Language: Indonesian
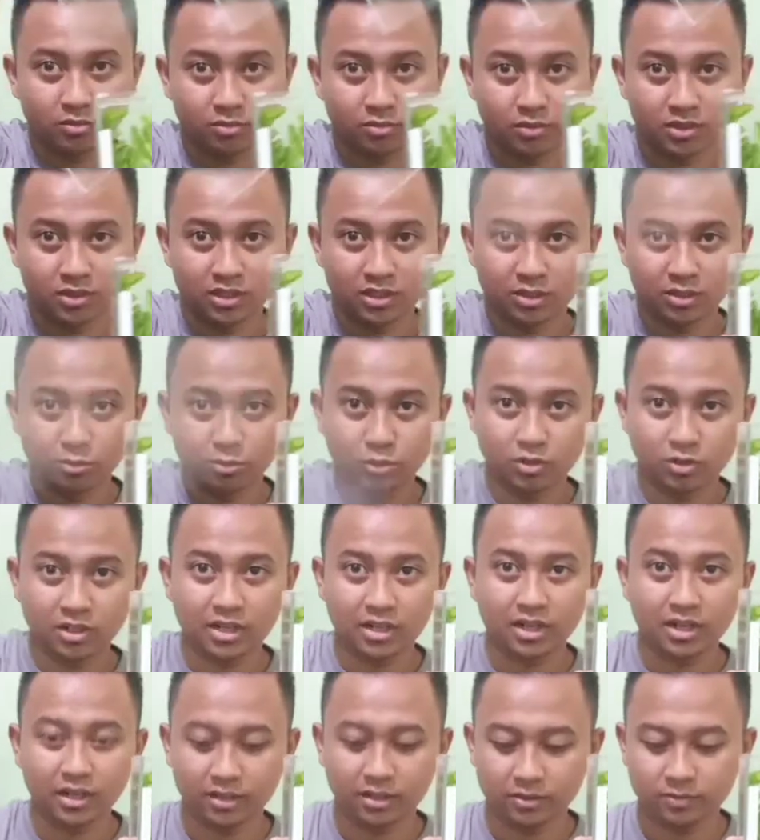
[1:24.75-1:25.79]
Bisa
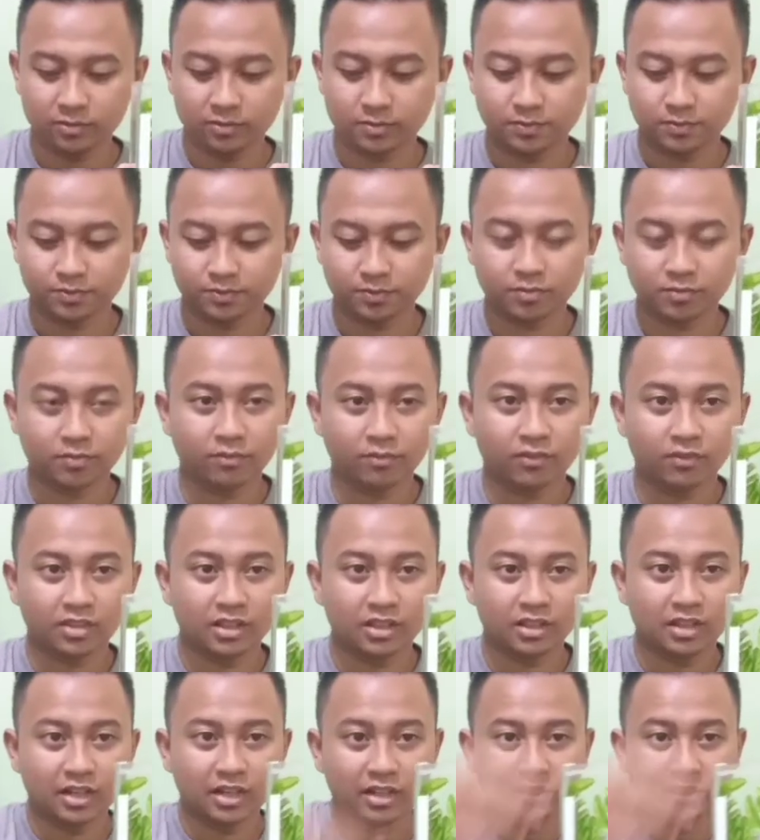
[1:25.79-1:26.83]
dibuka.
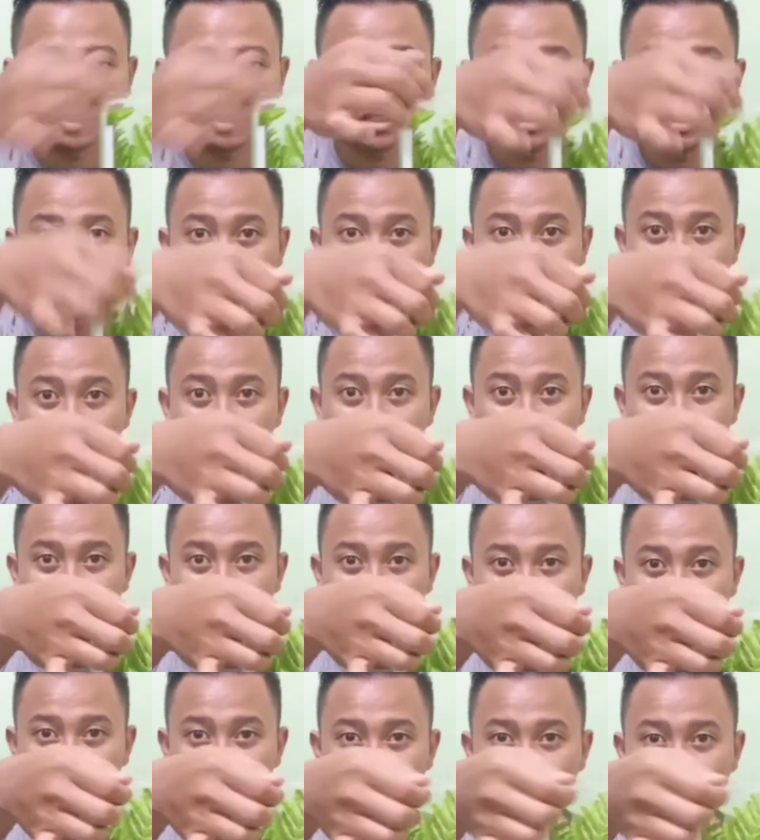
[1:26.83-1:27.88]
Atasnya juga bisa
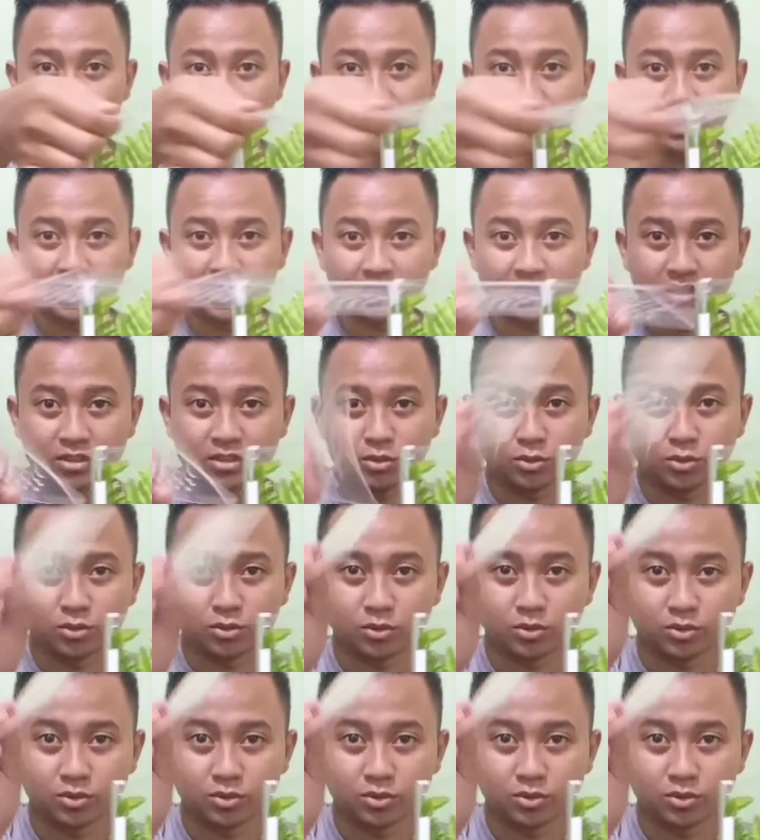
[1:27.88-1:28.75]
dibuka ya guys tuh.